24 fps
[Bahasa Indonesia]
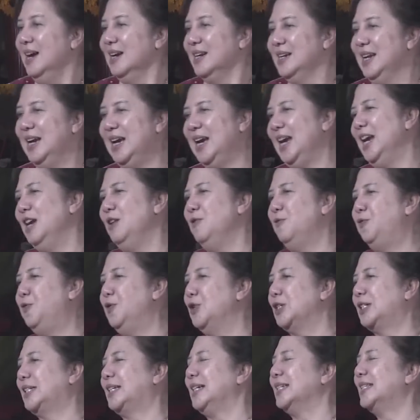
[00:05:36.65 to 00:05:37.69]

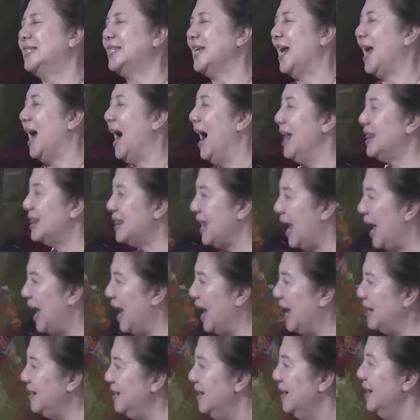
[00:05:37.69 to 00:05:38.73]
diinfus
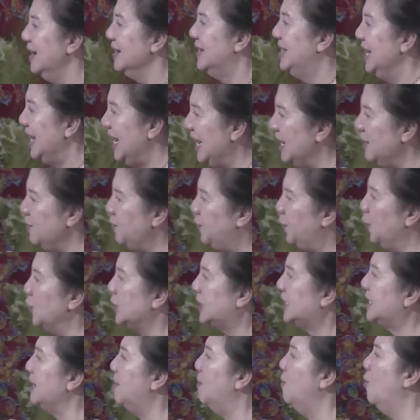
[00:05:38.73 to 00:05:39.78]
kesehatan,
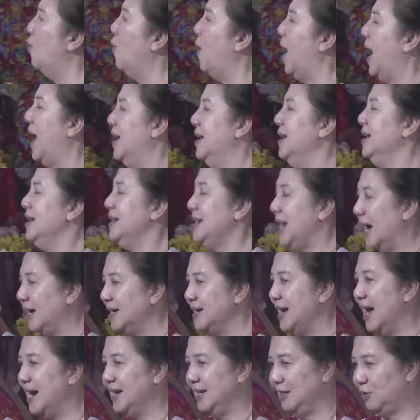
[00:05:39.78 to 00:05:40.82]
diinfus semua yang
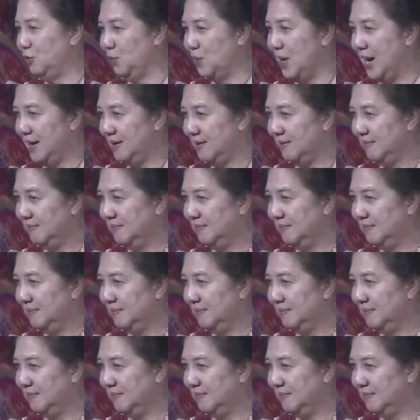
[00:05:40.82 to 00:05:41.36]
dari Tuhan.